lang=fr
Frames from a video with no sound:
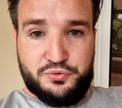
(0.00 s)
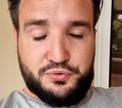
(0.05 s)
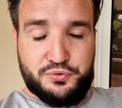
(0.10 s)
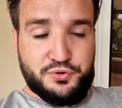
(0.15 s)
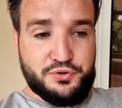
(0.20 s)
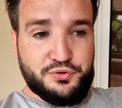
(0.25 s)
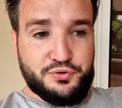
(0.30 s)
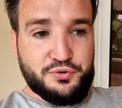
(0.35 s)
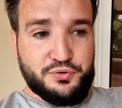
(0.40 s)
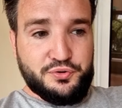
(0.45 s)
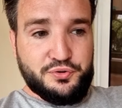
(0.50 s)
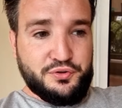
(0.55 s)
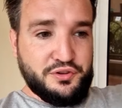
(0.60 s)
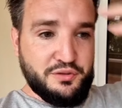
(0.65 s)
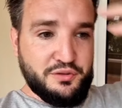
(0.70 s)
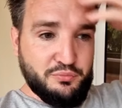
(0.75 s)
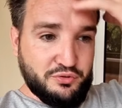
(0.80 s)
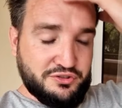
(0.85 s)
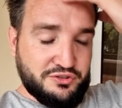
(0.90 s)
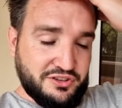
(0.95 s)
Donc
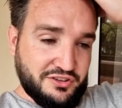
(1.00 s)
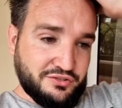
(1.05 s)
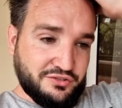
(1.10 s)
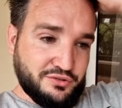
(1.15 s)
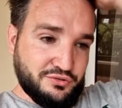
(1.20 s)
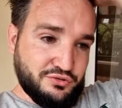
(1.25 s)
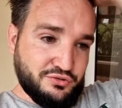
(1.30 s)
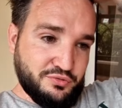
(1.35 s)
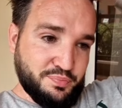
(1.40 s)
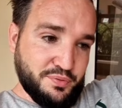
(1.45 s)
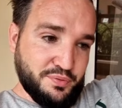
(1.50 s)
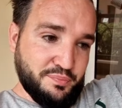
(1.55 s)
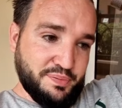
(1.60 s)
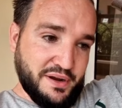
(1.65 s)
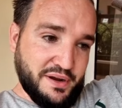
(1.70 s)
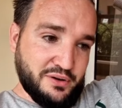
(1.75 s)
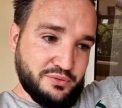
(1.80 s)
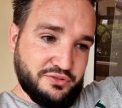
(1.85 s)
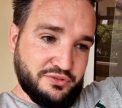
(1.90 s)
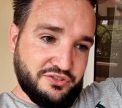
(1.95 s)
ils m'ont dit est-ce que tu peux
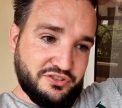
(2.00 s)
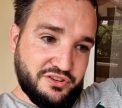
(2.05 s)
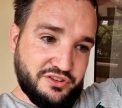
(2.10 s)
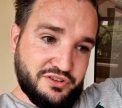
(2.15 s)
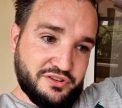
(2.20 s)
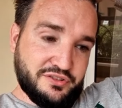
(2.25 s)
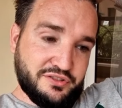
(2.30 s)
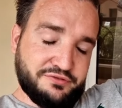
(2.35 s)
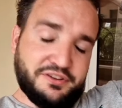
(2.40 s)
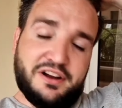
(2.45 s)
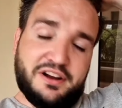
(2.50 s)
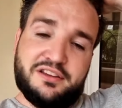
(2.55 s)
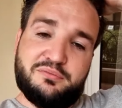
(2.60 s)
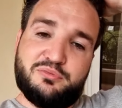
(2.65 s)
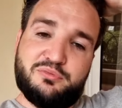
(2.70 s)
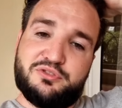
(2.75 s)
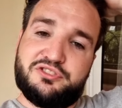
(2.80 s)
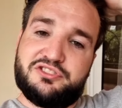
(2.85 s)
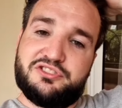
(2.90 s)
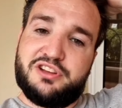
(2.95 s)
pas aussi, enfin ils
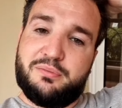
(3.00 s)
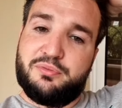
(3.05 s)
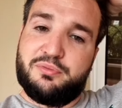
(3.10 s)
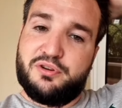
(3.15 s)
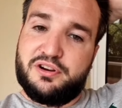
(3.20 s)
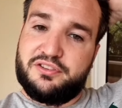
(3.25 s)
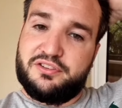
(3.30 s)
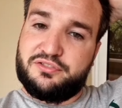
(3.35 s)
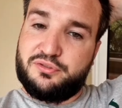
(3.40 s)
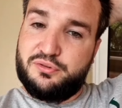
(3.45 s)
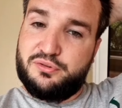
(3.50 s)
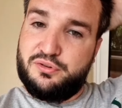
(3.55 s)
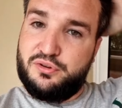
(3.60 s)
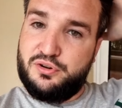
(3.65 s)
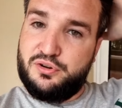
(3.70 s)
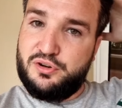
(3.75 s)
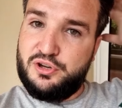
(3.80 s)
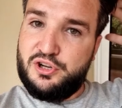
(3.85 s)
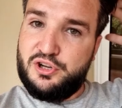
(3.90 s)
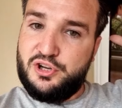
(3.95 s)
m'ont dit d'abord est-ce
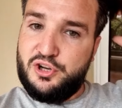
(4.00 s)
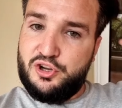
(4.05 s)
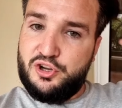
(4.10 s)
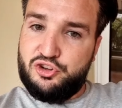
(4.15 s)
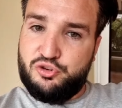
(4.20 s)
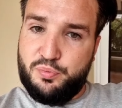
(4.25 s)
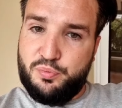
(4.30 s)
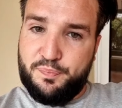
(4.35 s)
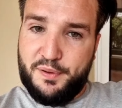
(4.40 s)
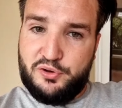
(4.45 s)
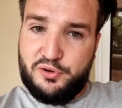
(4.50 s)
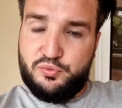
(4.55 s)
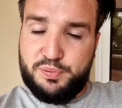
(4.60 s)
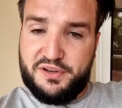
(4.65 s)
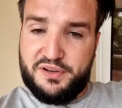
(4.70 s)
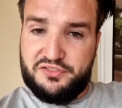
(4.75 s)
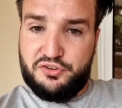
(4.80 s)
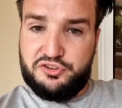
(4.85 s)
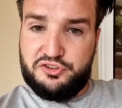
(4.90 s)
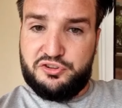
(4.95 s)
que tu peux pas nous
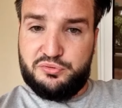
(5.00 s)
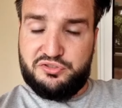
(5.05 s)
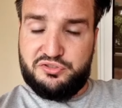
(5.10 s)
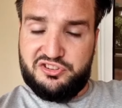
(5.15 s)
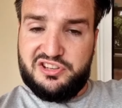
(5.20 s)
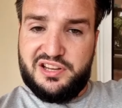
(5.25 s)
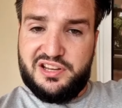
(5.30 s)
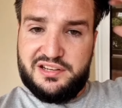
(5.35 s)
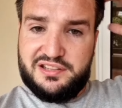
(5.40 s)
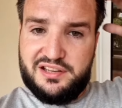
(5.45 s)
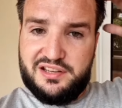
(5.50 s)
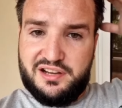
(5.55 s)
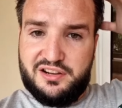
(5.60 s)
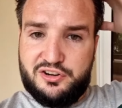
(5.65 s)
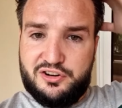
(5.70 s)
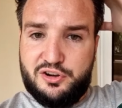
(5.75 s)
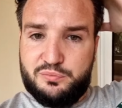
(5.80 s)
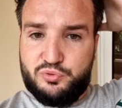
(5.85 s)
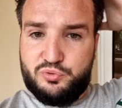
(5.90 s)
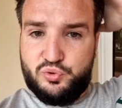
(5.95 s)
présenter aussi quelqu'un
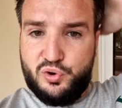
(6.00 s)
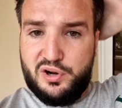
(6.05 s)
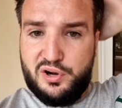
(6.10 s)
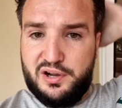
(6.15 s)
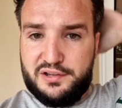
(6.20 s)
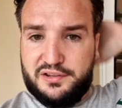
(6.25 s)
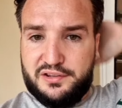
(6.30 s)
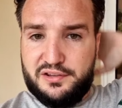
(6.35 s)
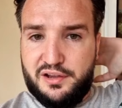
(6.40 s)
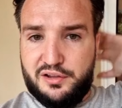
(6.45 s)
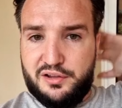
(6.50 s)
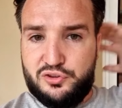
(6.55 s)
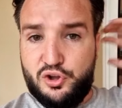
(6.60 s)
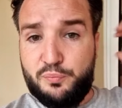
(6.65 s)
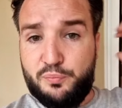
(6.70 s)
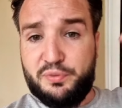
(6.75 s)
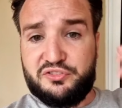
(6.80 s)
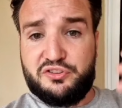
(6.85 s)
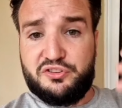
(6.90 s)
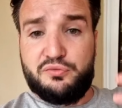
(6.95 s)
comme toi qui est un
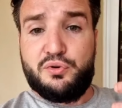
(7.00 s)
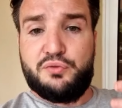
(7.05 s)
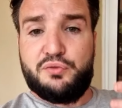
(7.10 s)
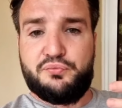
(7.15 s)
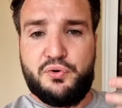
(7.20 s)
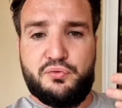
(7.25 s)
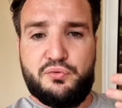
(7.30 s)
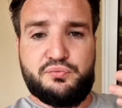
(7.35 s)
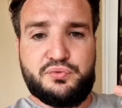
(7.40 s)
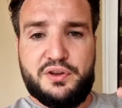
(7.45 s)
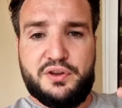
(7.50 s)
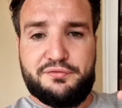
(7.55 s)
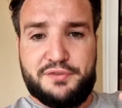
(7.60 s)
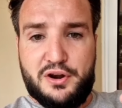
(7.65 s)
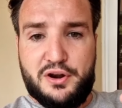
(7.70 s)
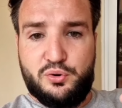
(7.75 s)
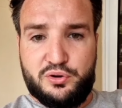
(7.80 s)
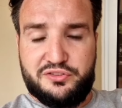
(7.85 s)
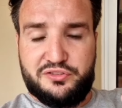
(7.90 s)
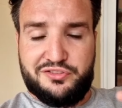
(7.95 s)
homme parce qu'ils voulaient
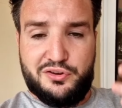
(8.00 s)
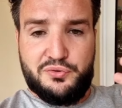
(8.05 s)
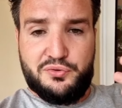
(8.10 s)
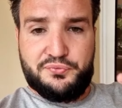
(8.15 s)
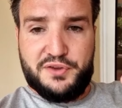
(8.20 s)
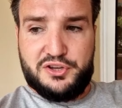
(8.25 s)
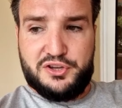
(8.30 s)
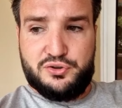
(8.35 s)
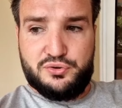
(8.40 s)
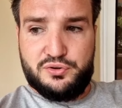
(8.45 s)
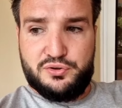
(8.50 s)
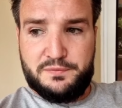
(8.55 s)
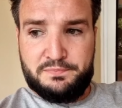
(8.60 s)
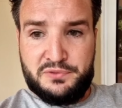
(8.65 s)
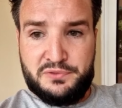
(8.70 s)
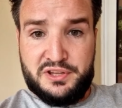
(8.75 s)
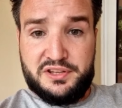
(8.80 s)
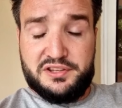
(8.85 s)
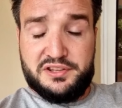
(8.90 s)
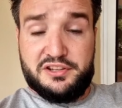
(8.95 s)
valoriser le fait qu'il
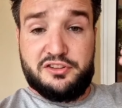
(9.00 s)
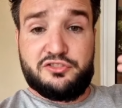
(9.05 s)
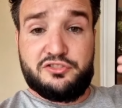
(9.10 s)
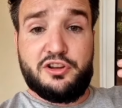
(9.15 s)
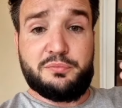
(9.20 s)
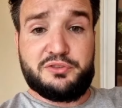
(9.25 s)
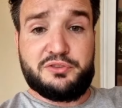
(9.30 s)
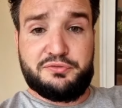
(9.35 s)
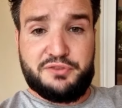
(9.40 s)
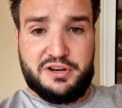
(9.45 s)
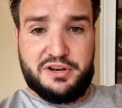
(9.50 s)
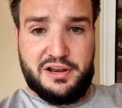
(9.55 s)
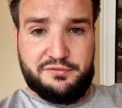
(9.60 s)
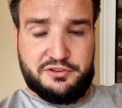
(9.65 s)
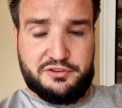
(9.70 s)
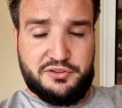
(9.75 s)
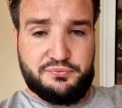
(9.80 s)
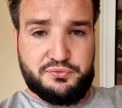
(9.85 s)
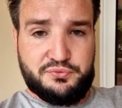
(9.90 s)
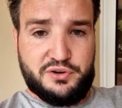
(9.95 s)
y a des hommes qui font
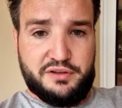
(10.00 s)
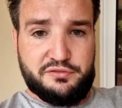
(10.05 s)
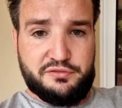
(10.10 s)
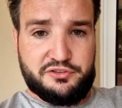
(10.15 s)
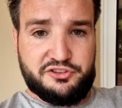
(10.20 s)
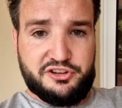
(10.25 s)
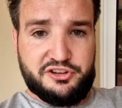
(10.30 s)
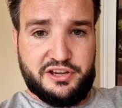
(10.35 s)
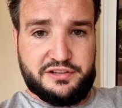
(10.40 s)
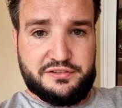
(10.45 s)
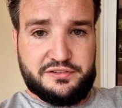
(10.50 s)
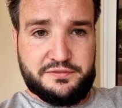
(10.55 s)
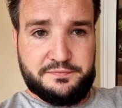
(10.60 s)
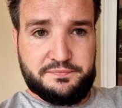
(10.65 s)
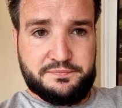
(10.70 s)
de la vente directe.